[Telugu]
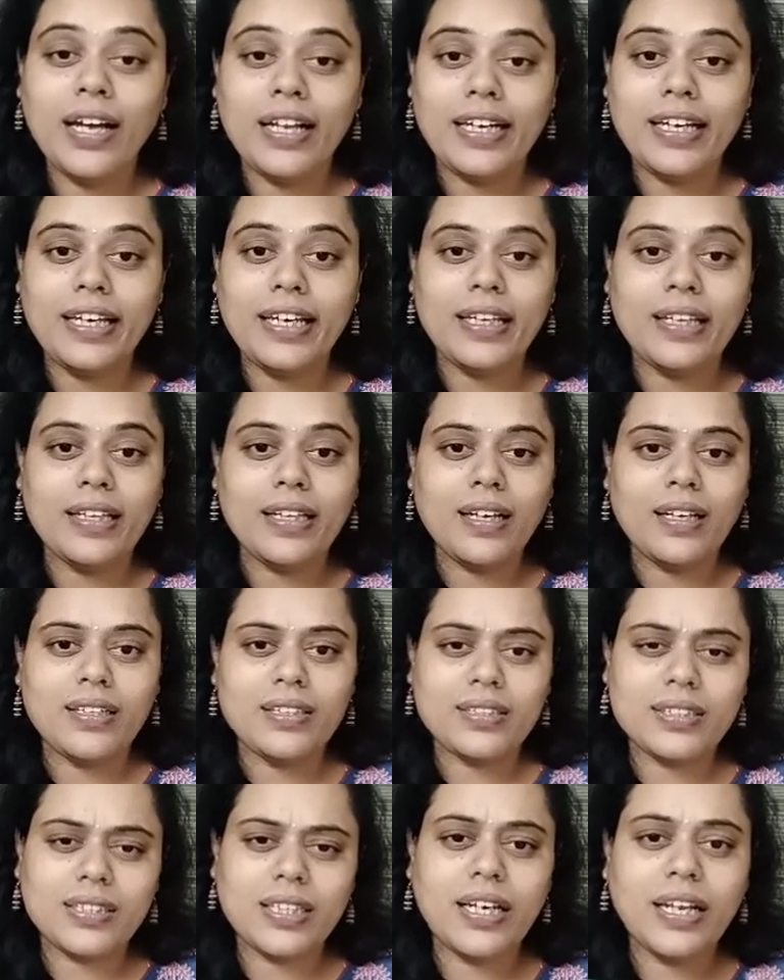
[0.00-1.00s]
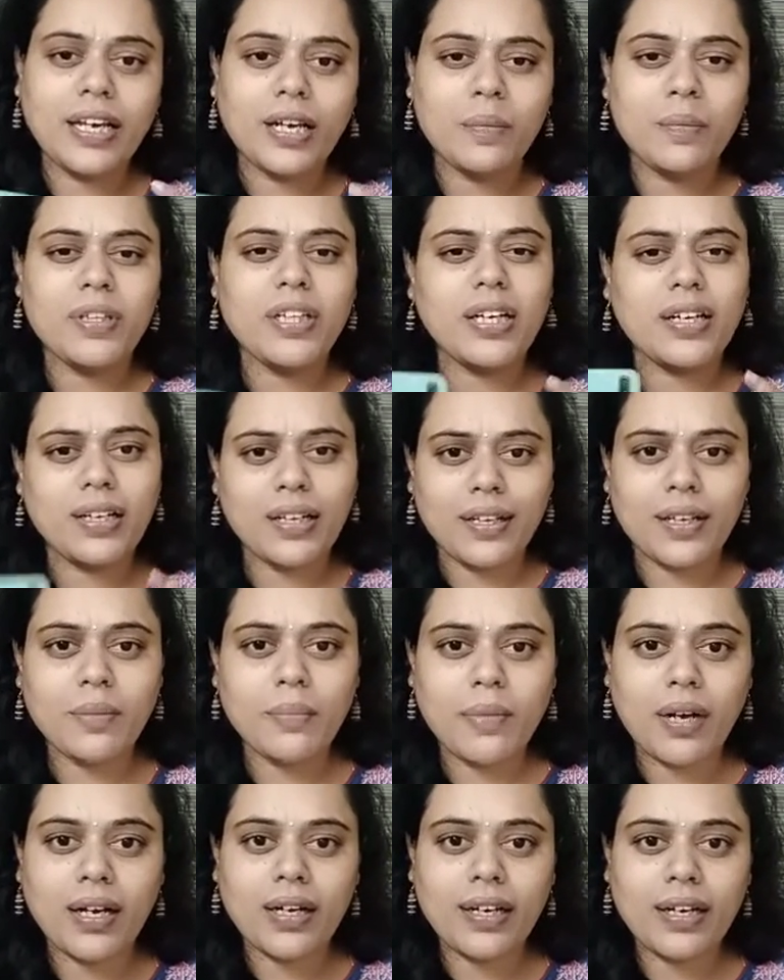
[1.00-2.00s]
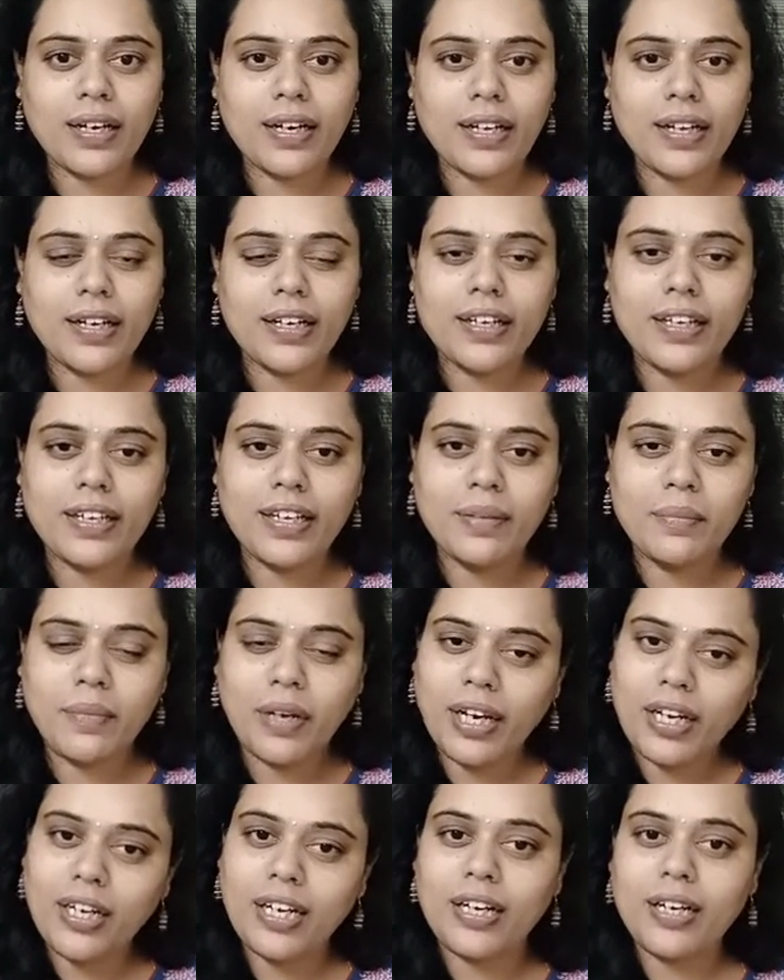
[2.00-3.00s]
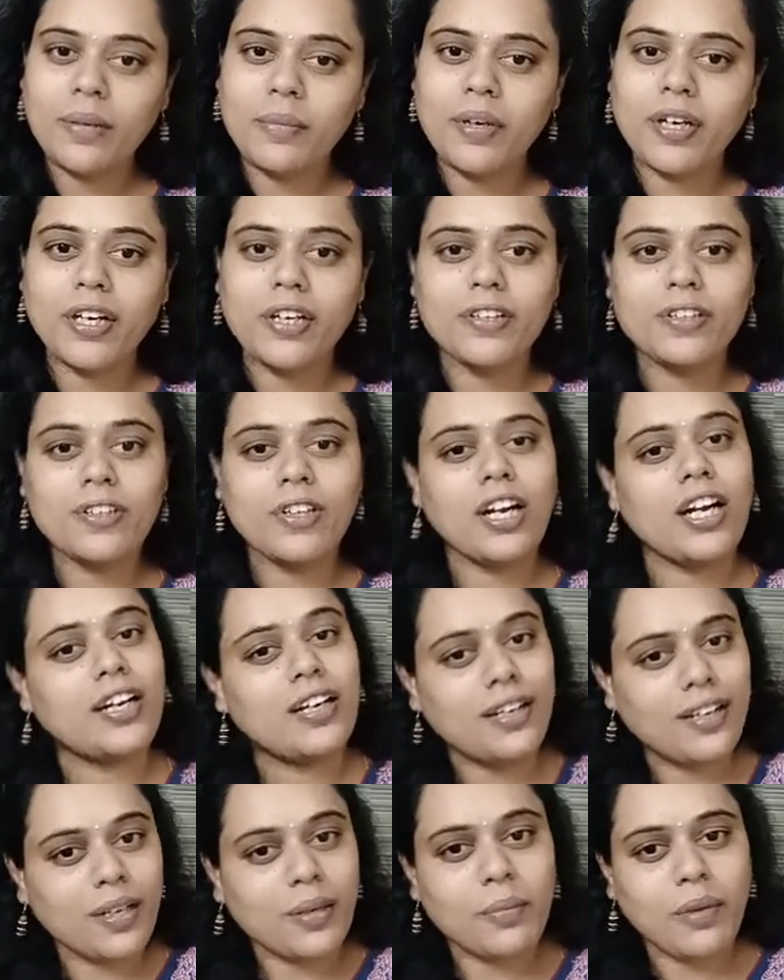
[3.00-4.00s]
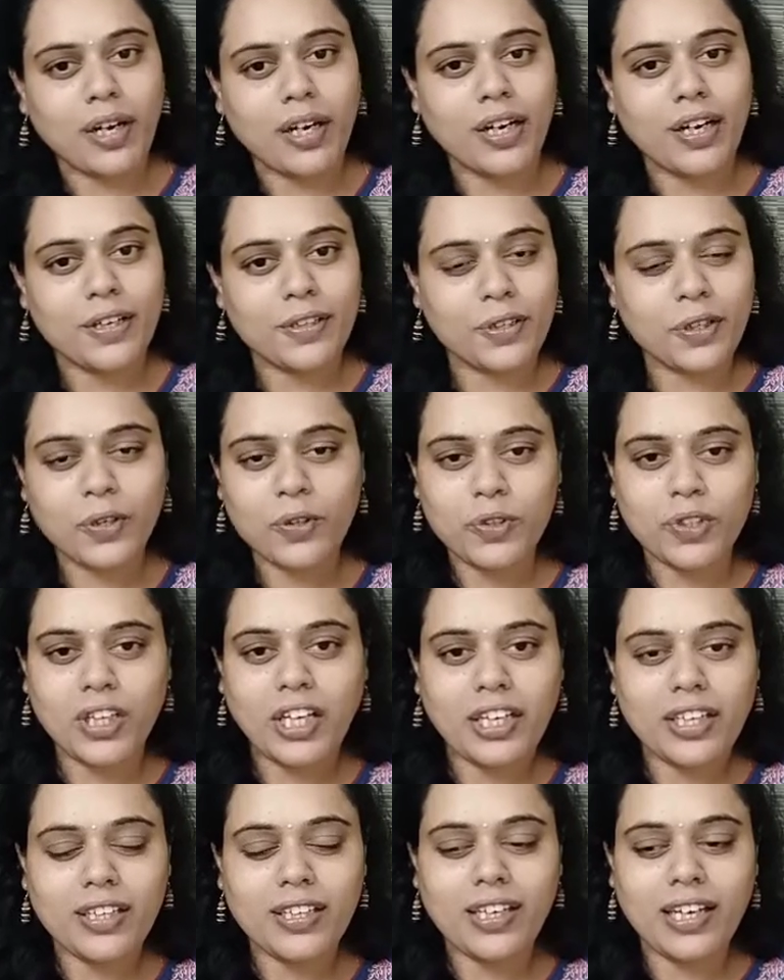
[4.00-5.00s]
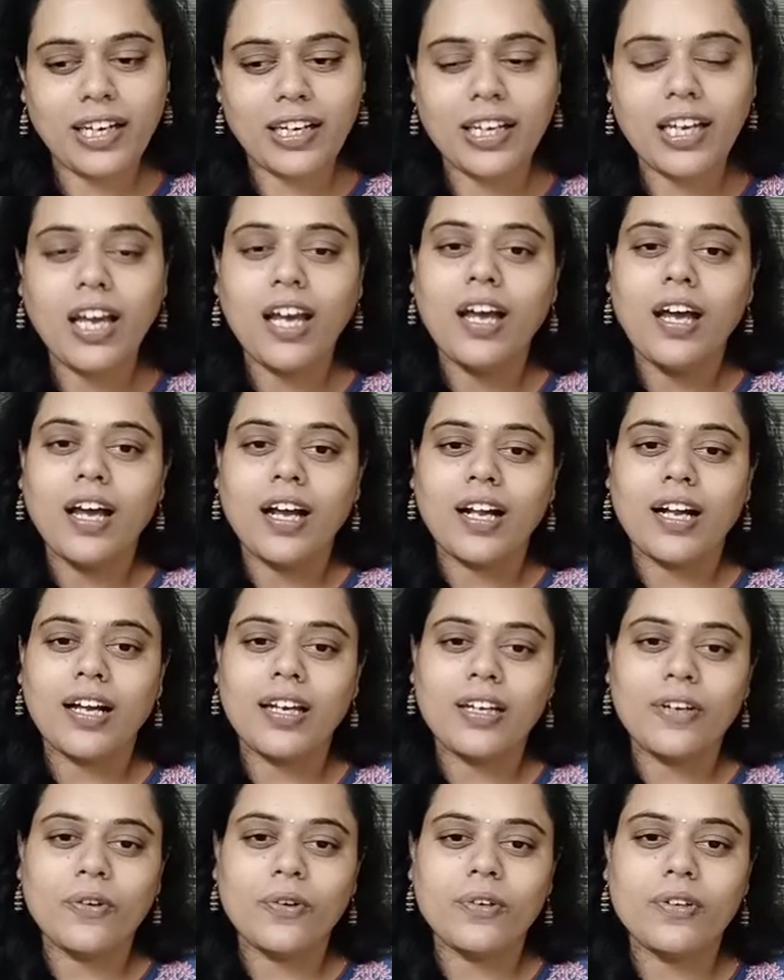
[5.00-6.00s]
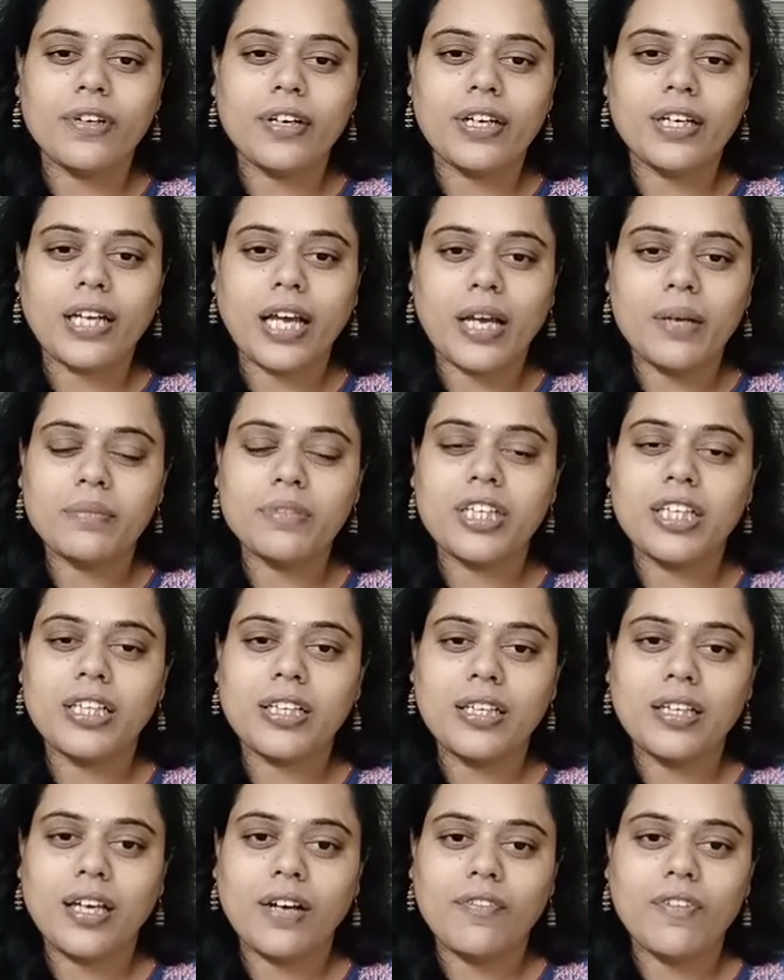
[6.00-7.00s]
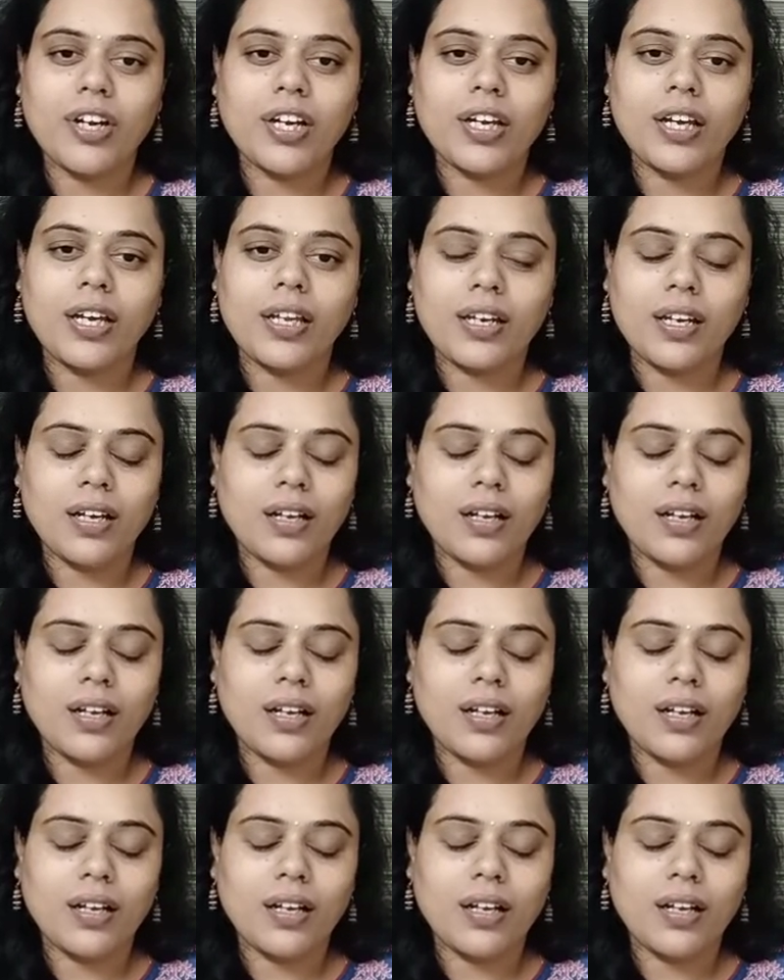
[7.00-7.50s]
లేదా ఇష్టం లేకపోతే అట్లానే మాట్లాడాలని బయట ఎట్లా మాట్లాడతారో అట్లానే మాట్లాడతారో తెలియదు కానీ తను కొన్ని టైమ్స్ అది ఎవరికైనా